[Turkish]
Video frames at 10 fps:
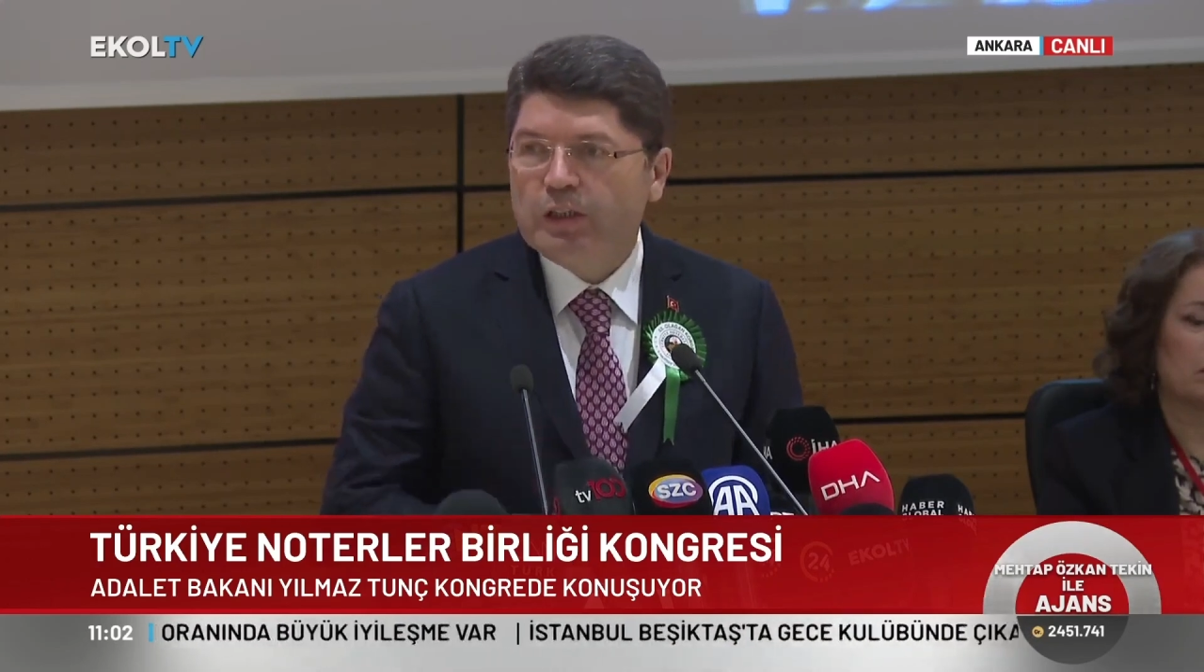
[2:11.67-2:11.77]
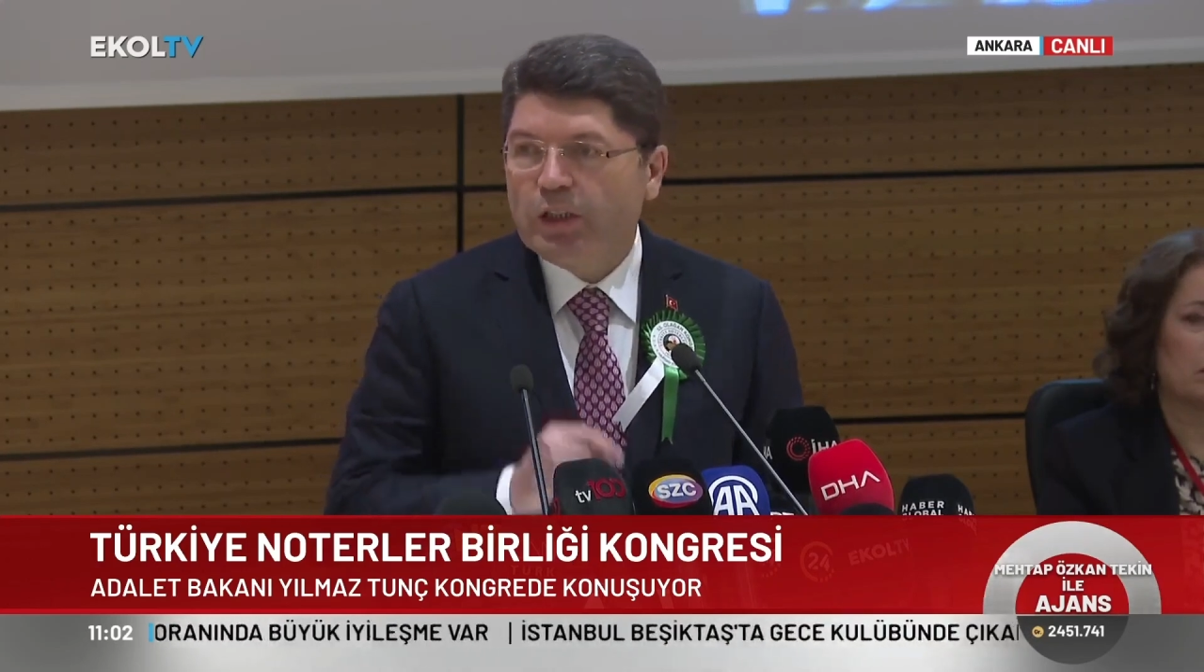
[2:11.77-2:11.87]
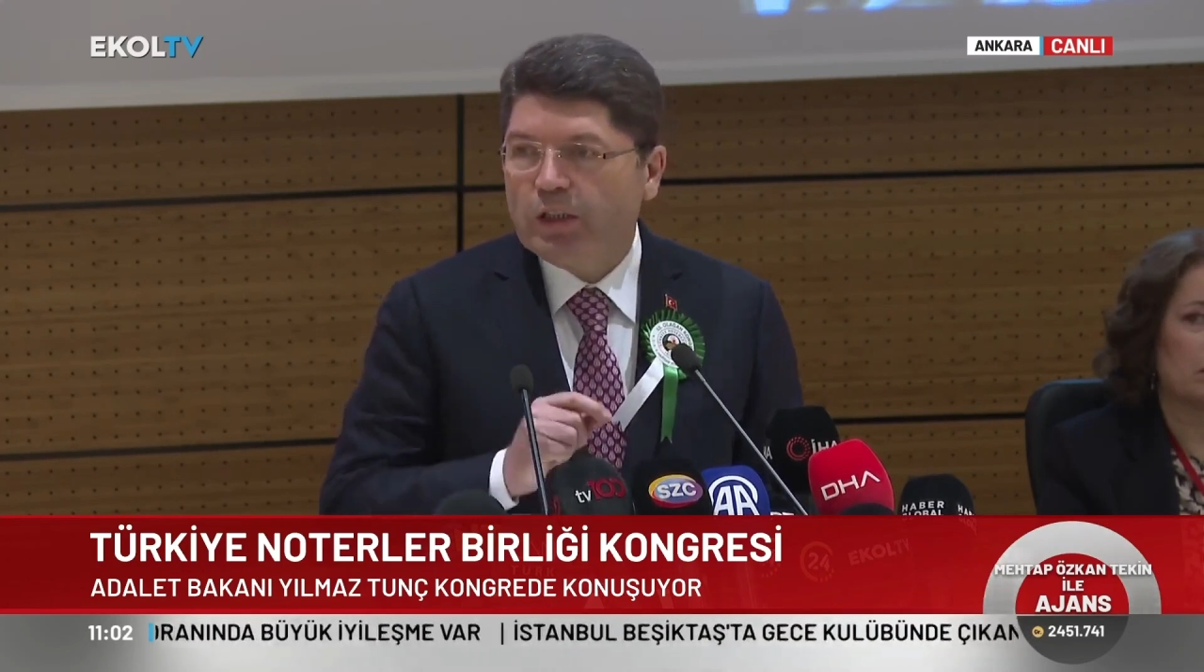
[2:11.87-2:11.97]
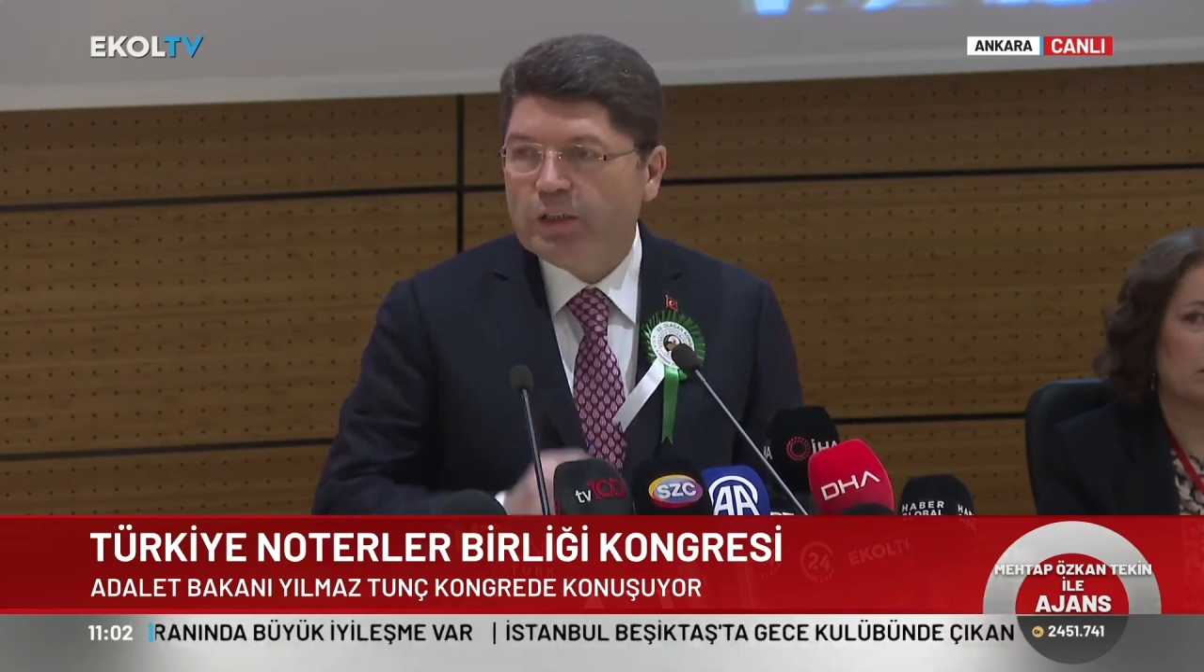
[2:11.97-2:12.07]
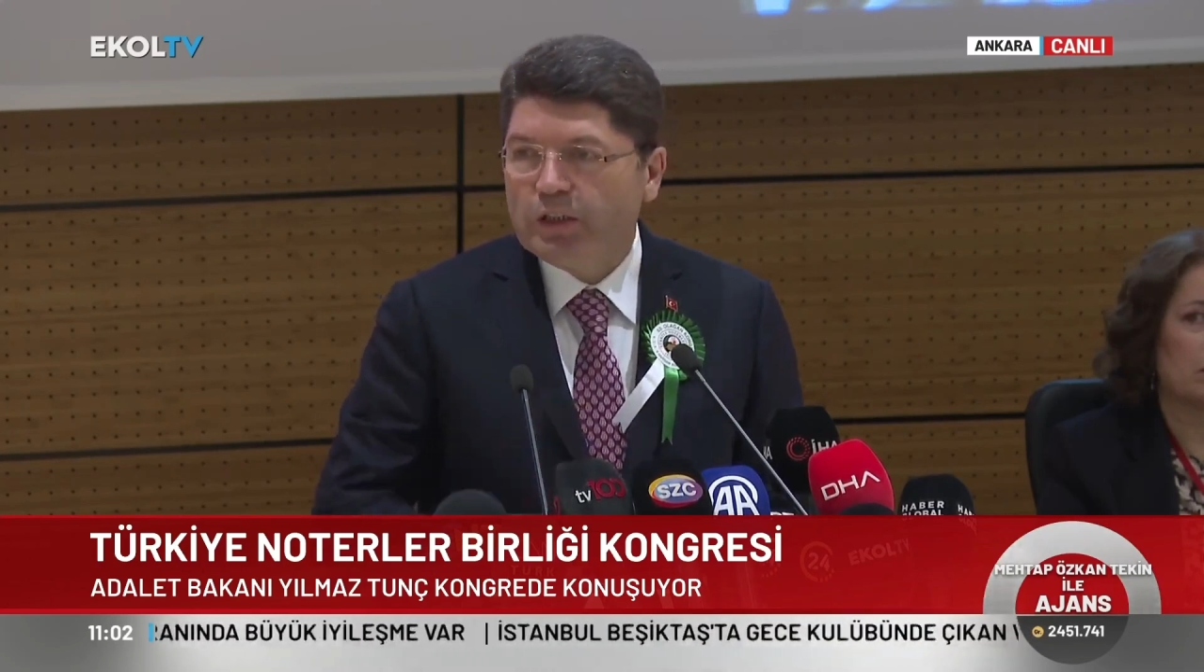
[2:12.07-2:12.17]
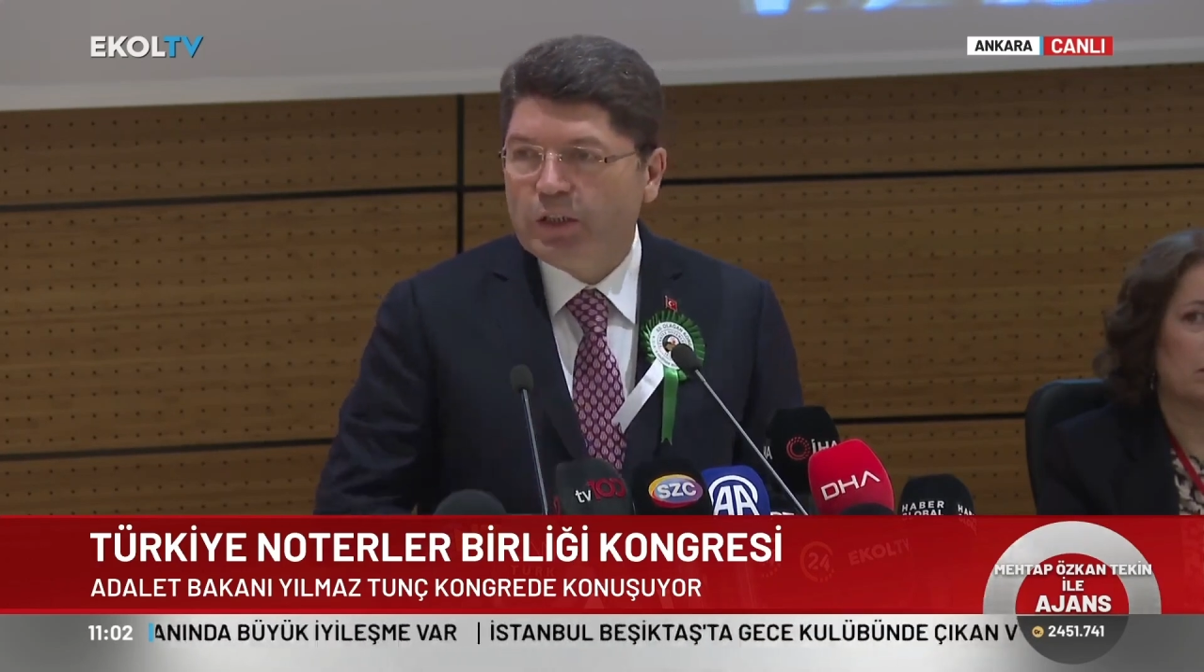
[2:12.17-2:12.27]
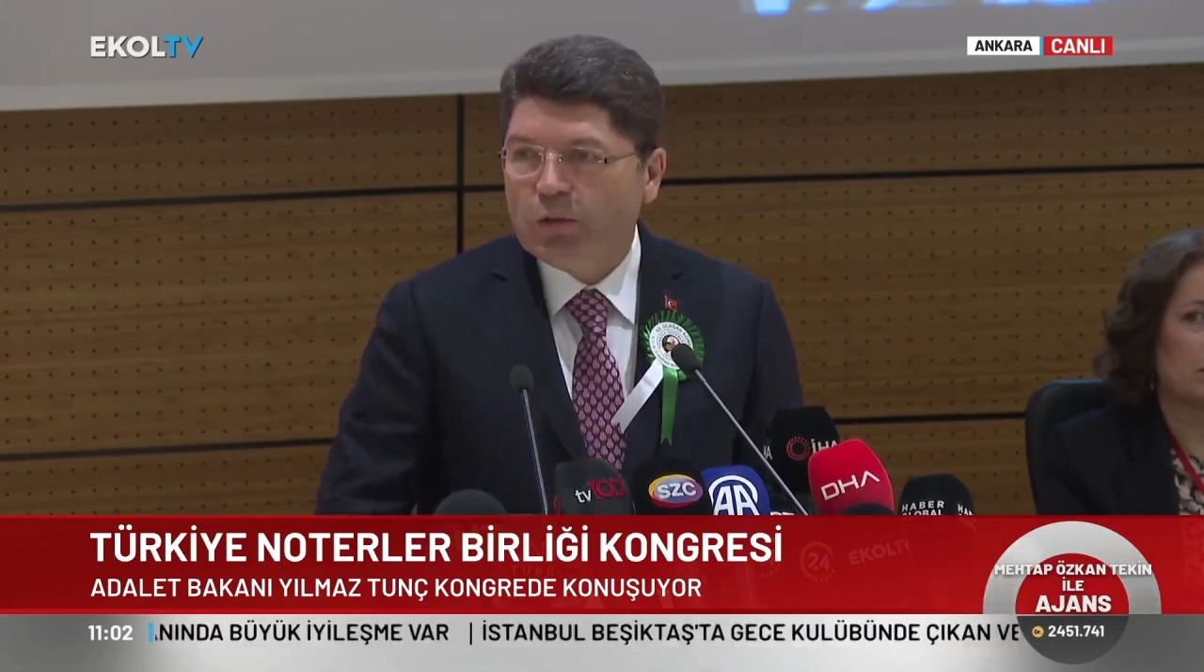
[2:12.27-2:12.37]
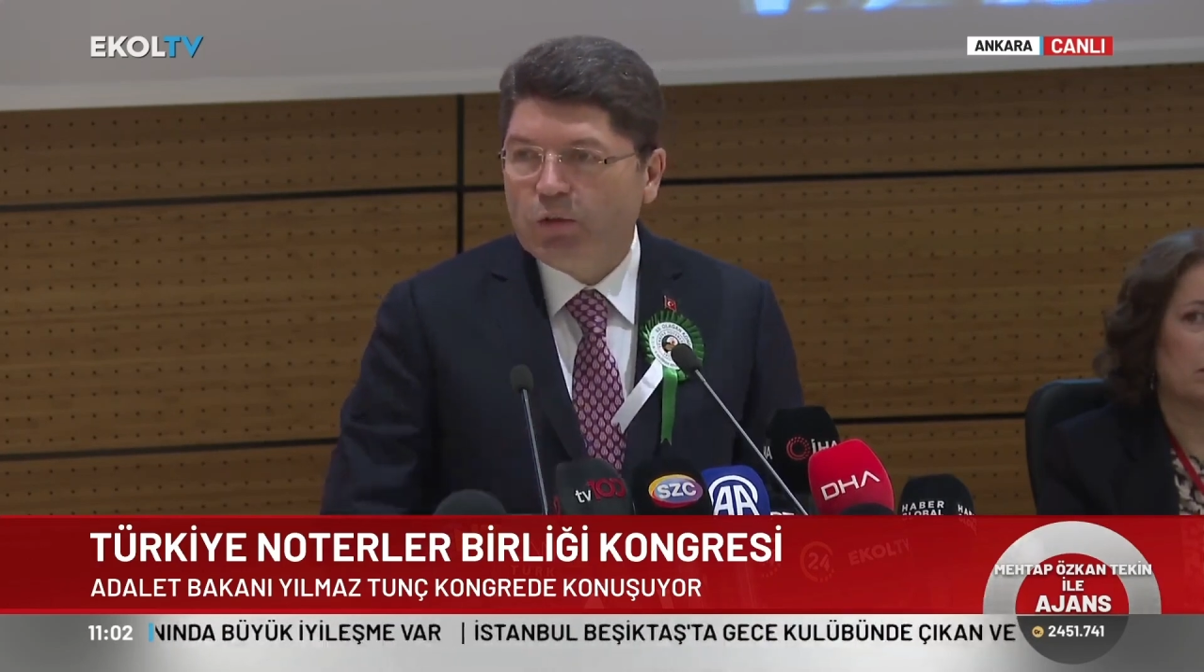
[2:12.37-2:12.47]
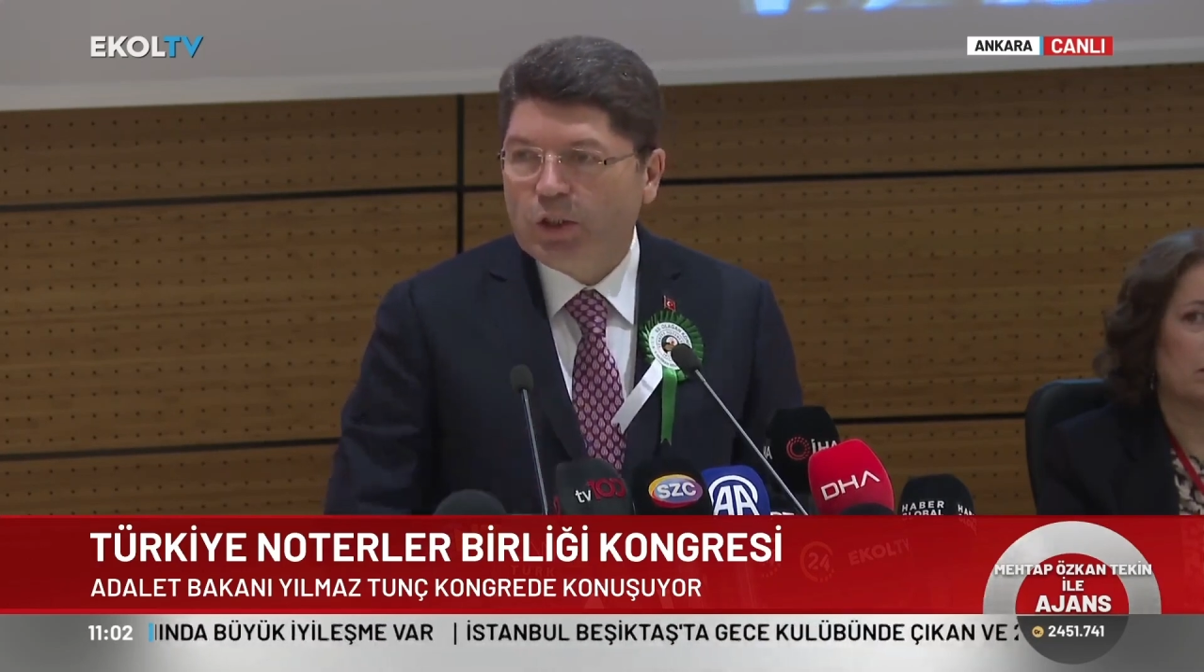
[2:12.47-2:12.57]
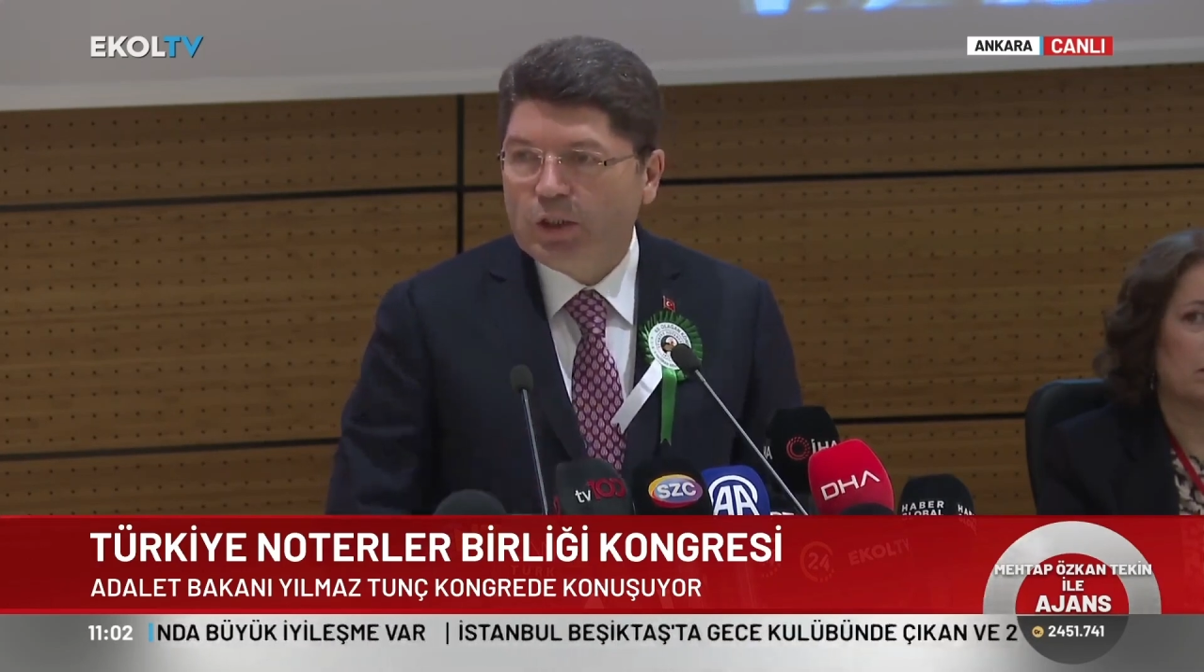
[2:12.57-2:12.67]

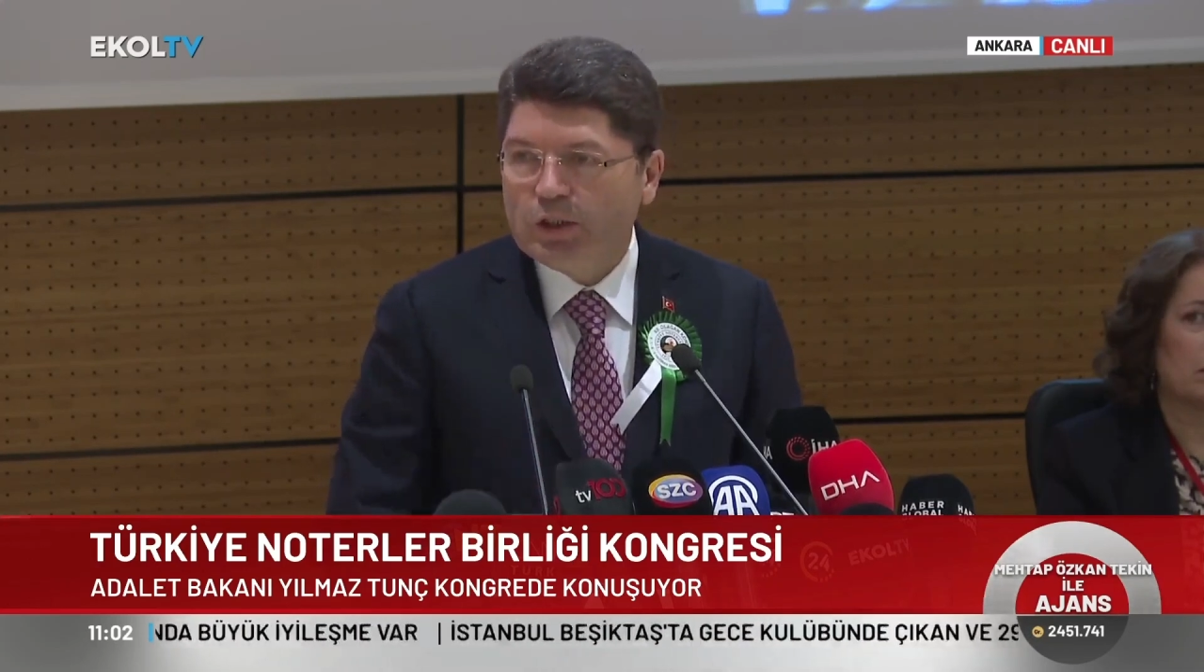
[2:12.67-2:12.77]
gerçekleşecek